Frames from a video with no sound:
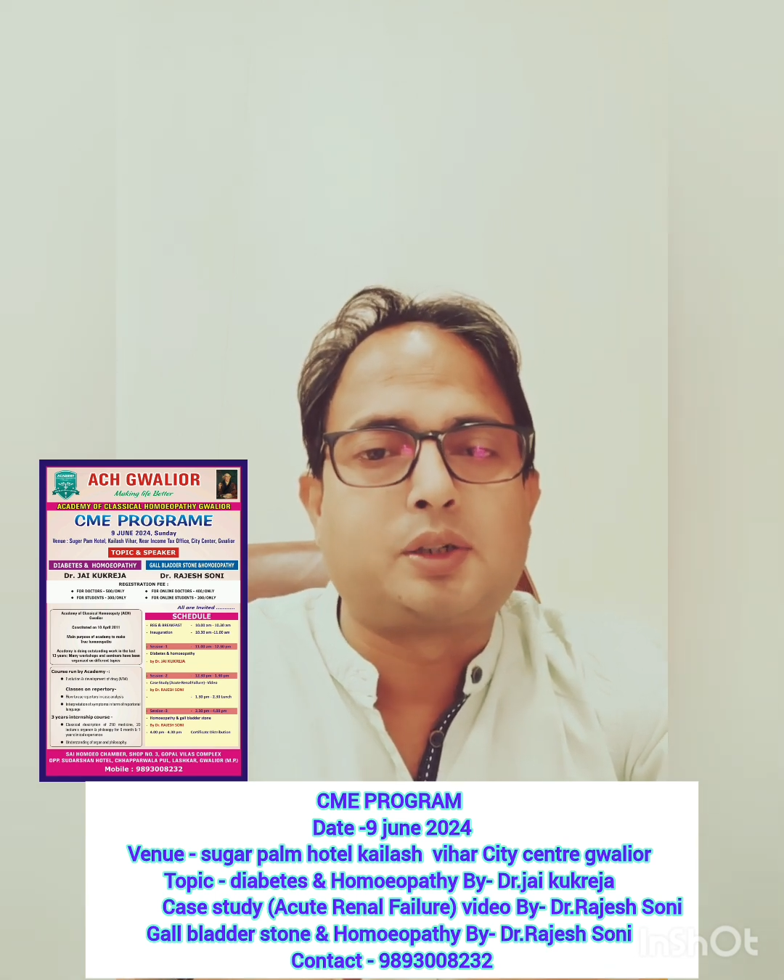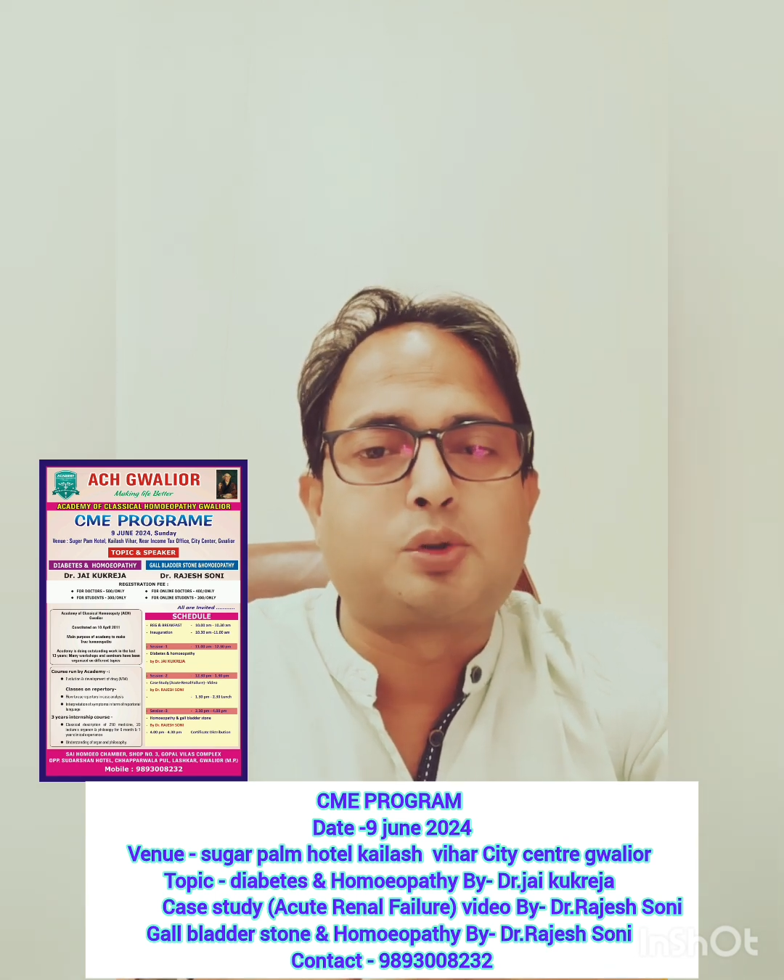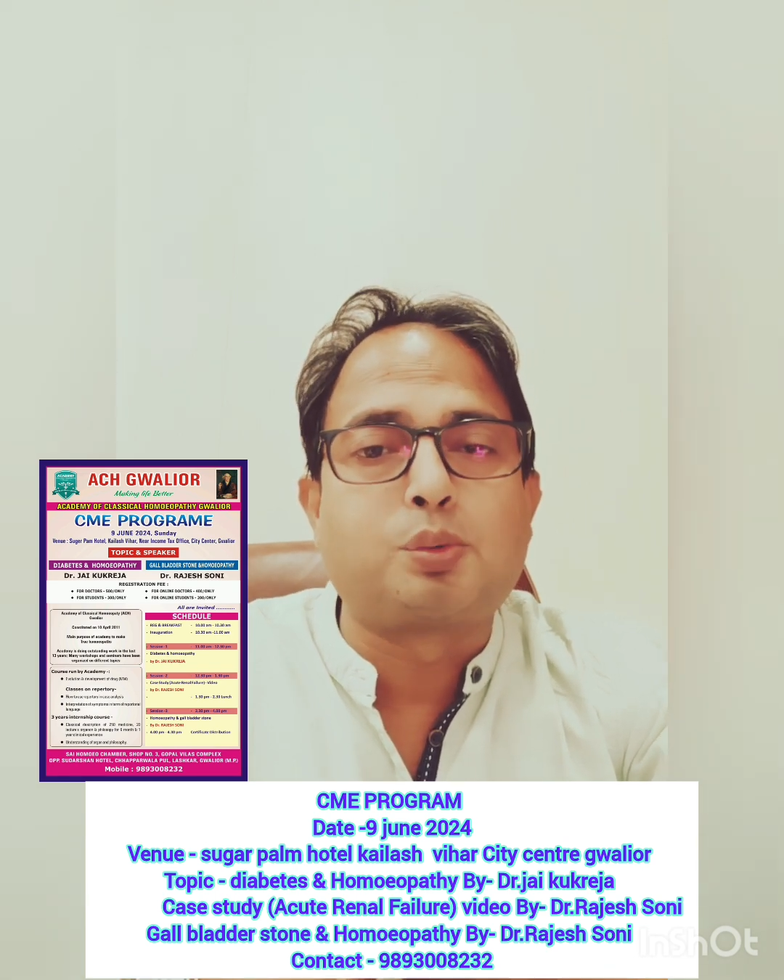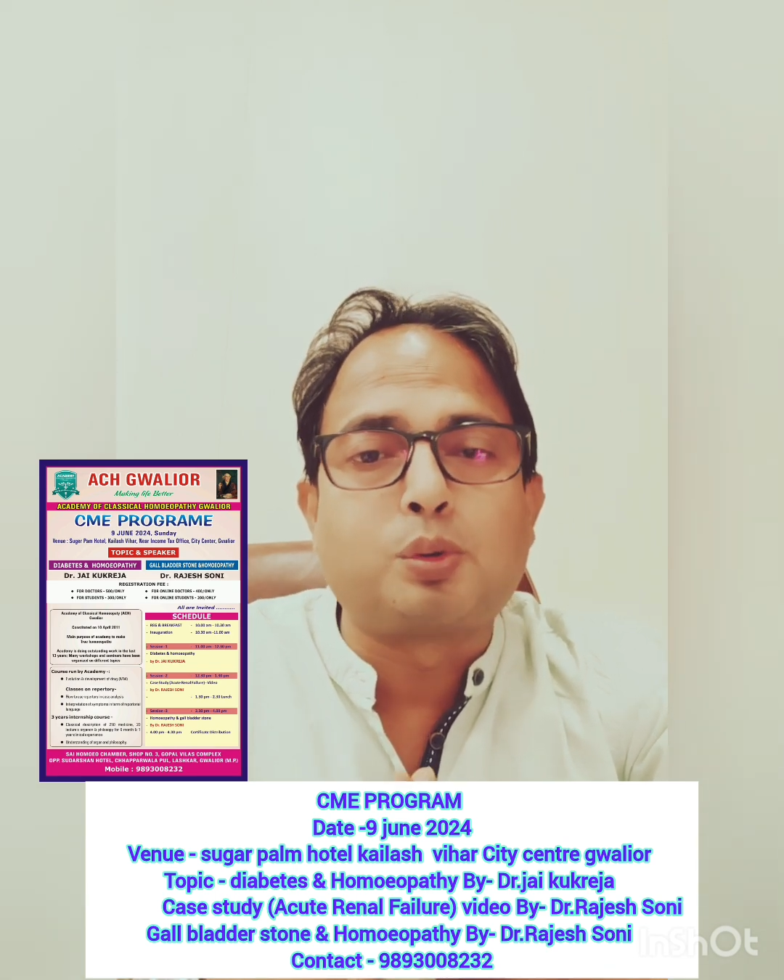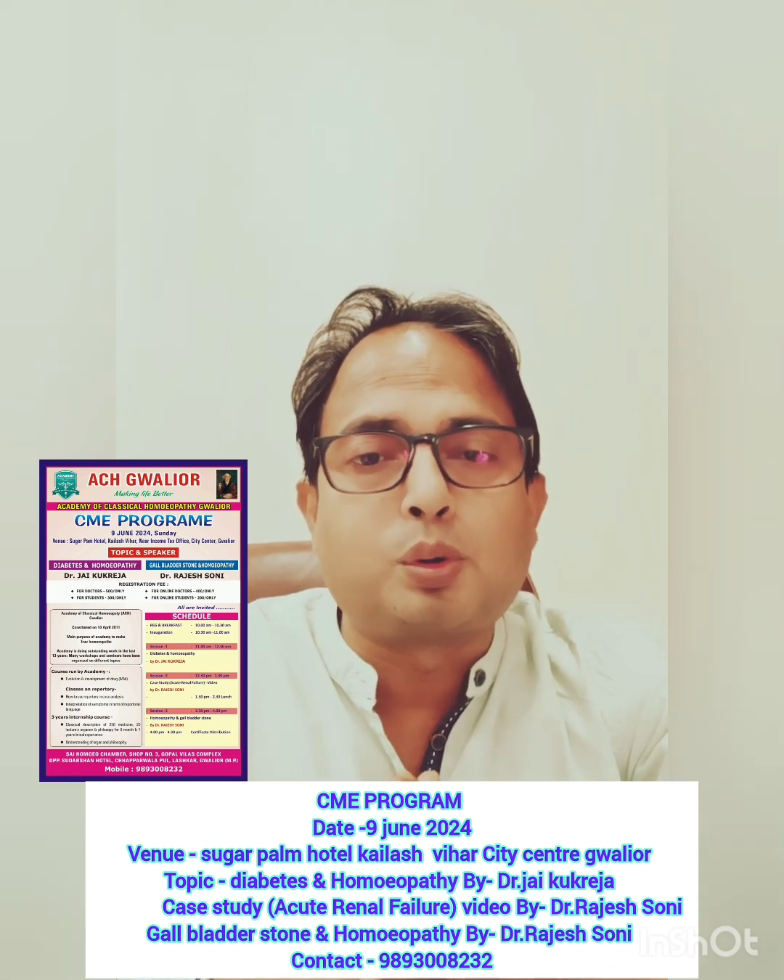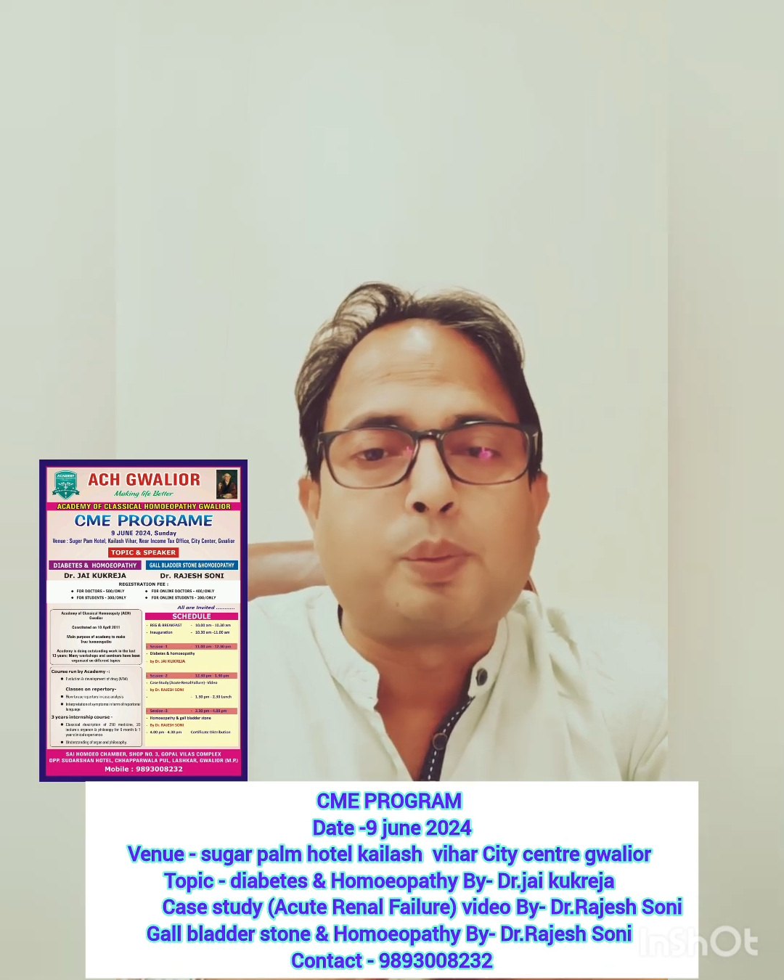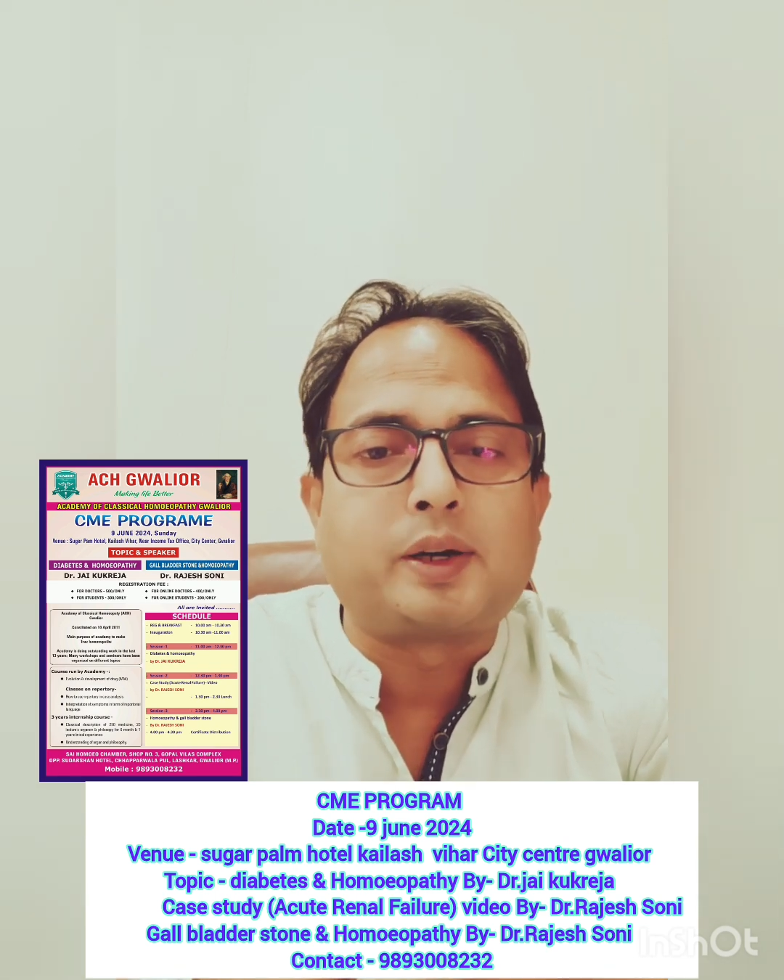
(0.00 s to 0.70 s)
हैं जो भी उनको